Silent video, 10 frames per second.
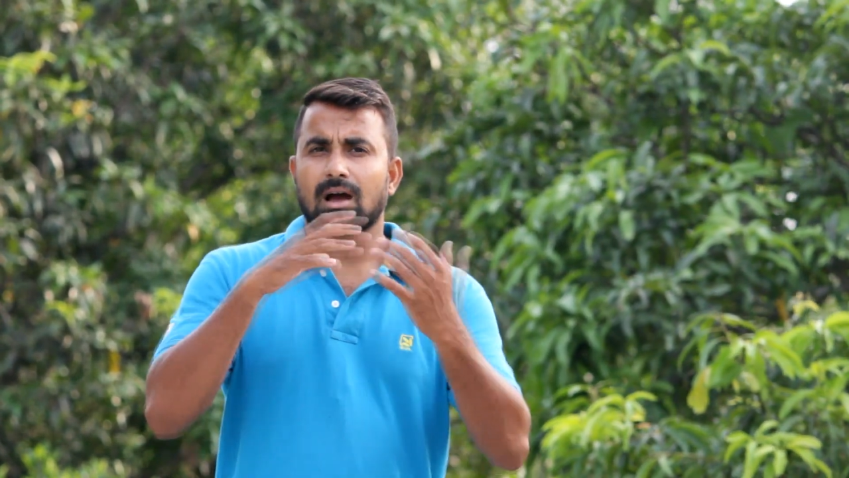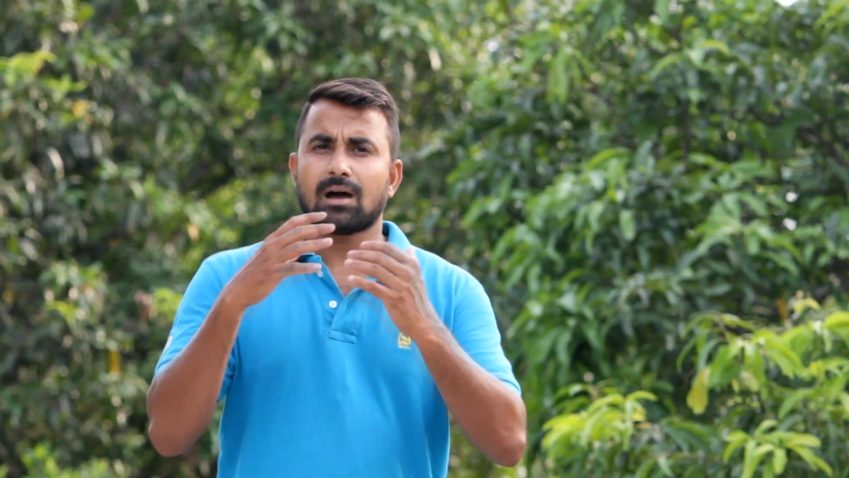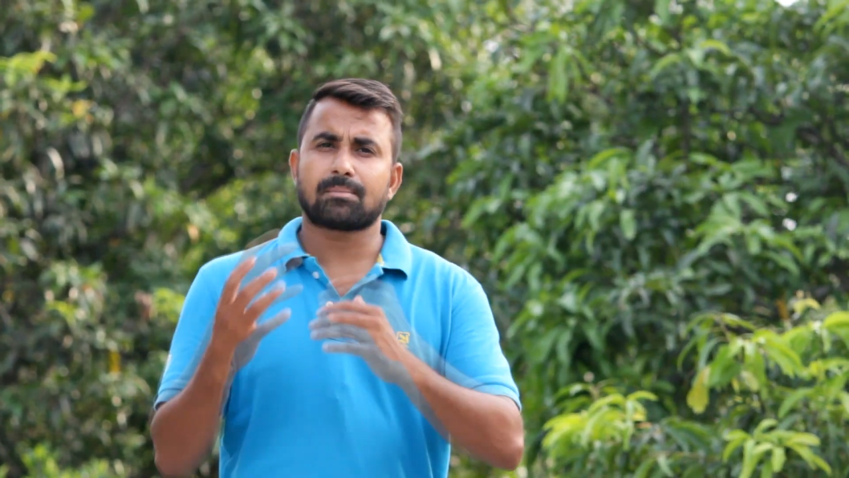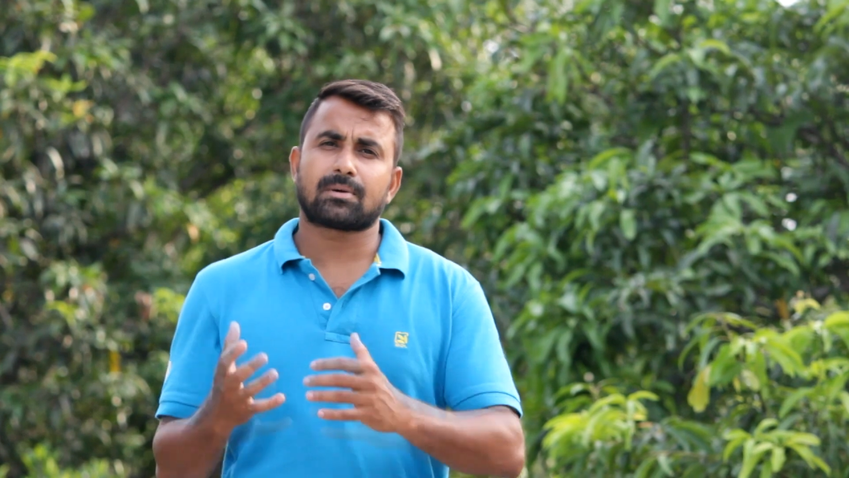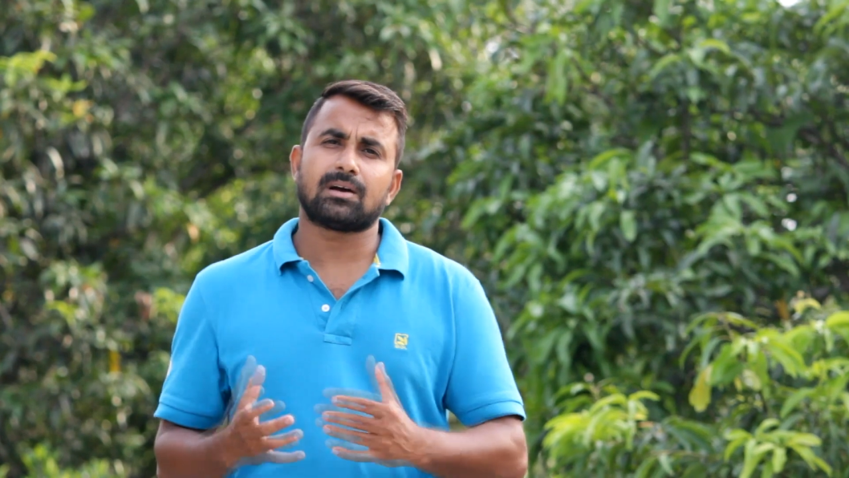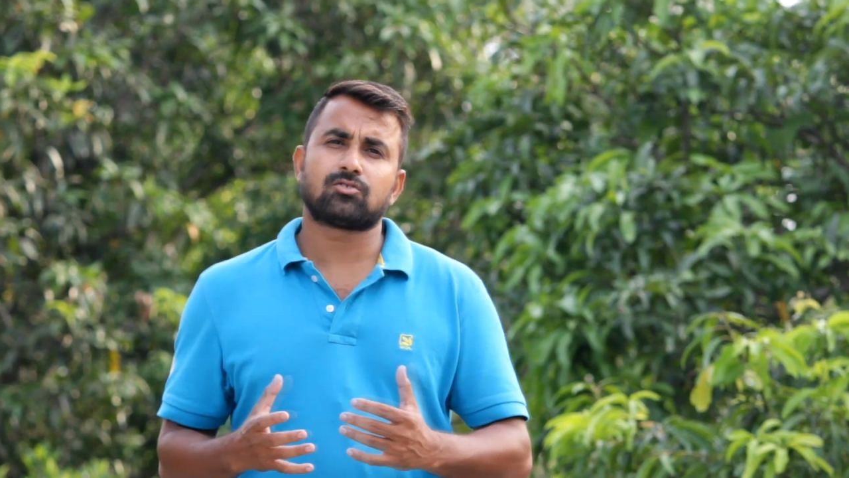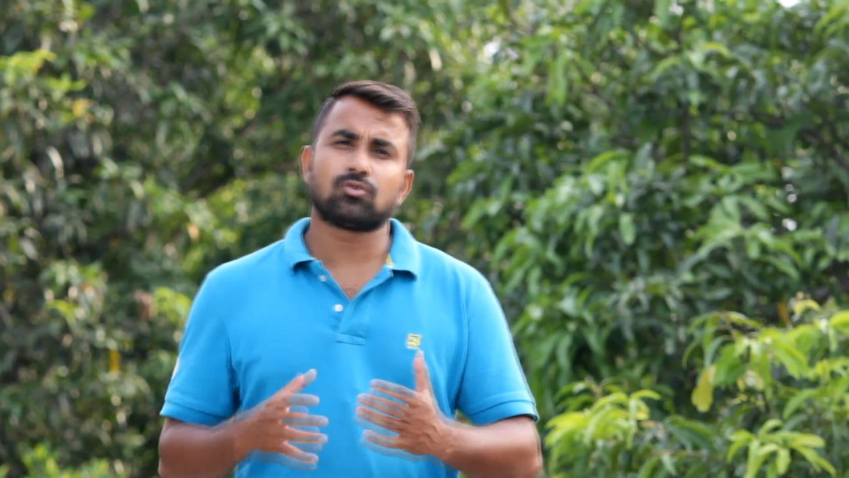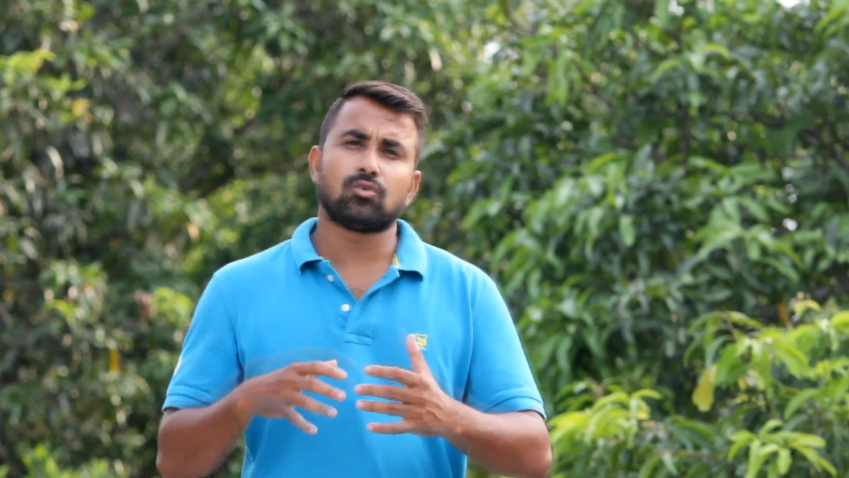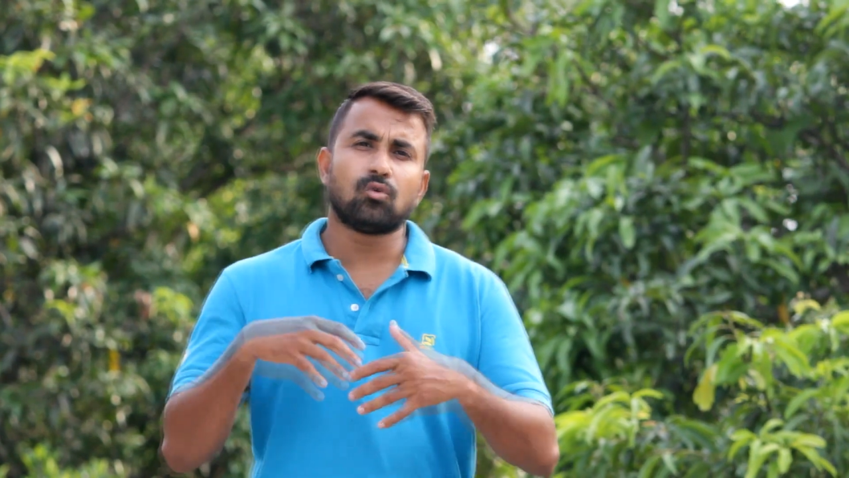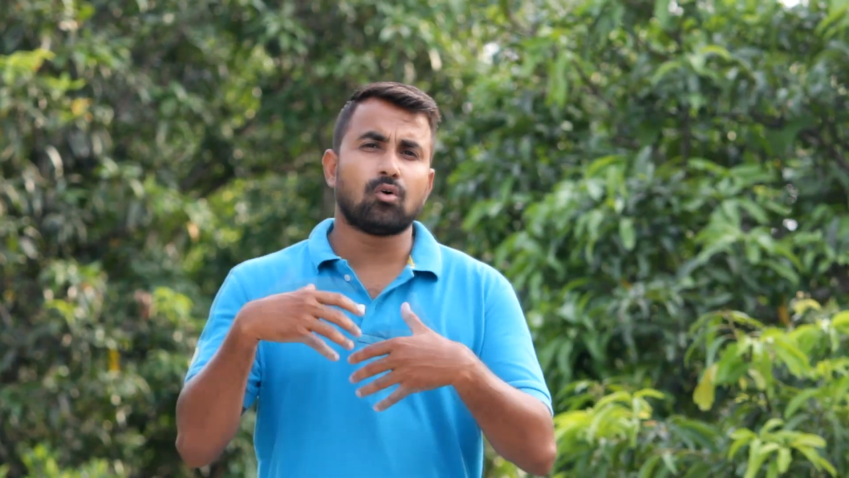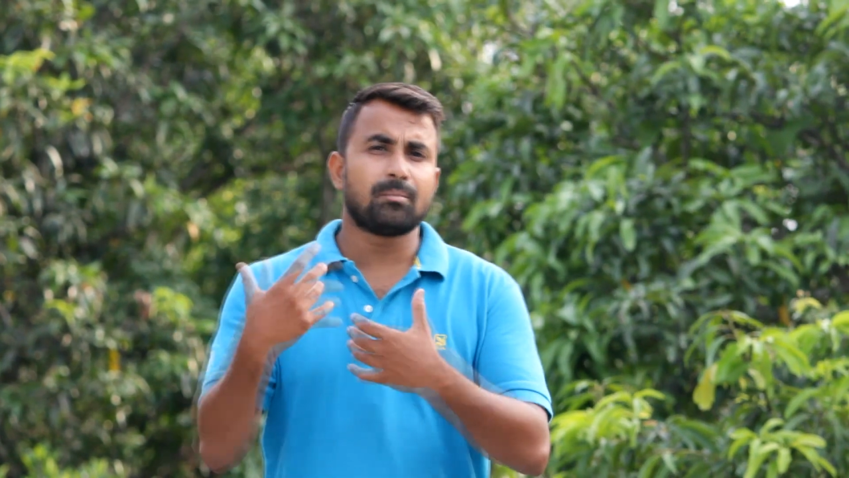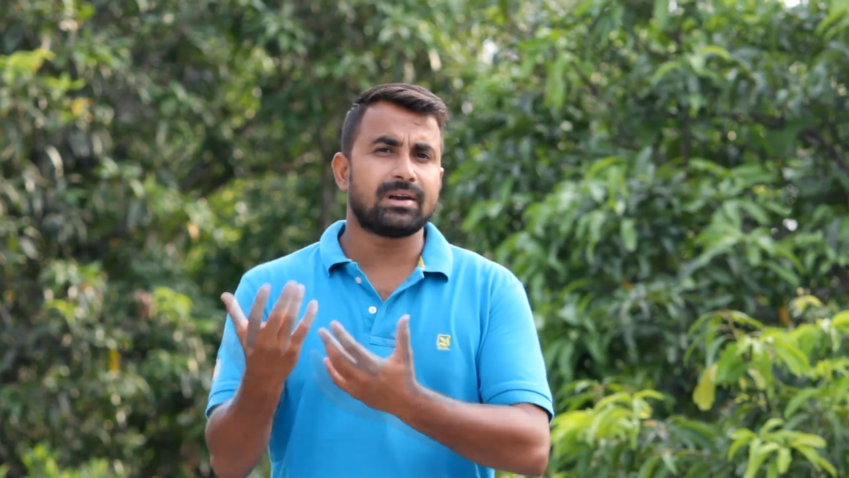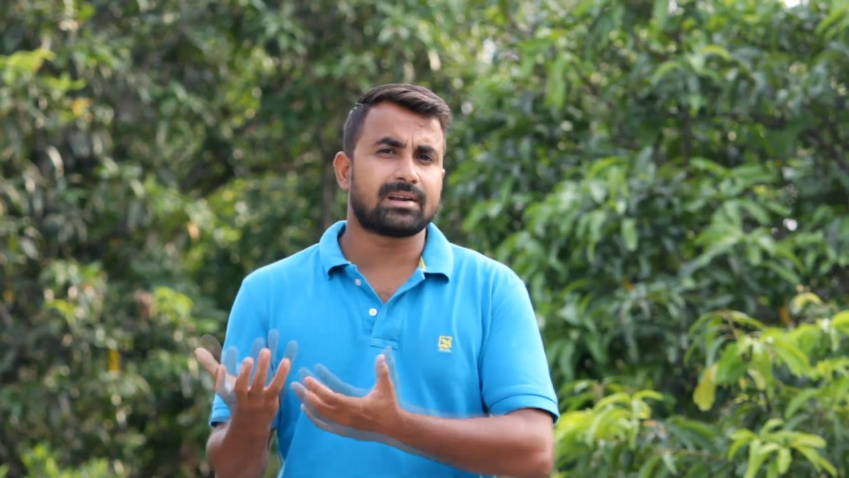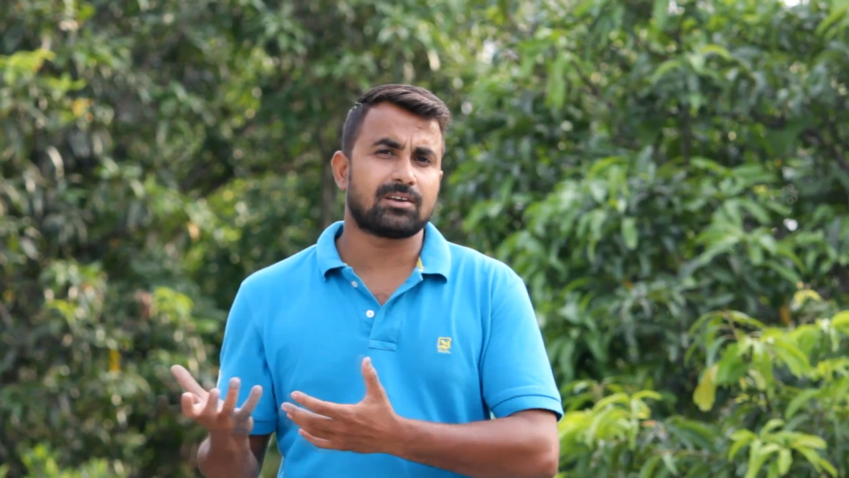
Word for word: आपका जो लो मिड